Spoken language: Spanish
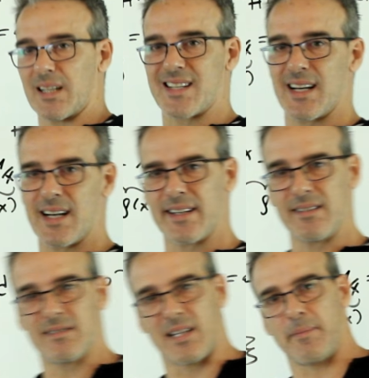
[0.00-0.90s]

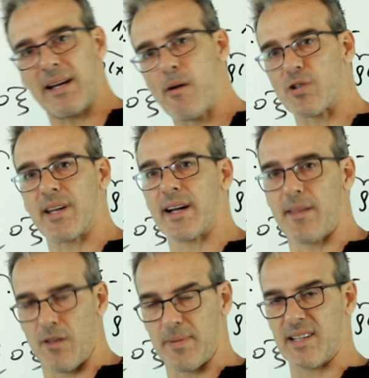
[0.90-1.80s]
tachán, terminamos el
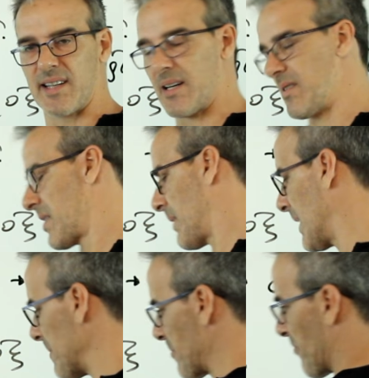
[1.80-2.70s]
ejercicio prácticamente,
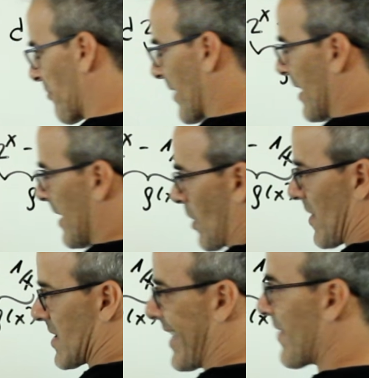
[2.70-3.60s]
¿vale? Entonces,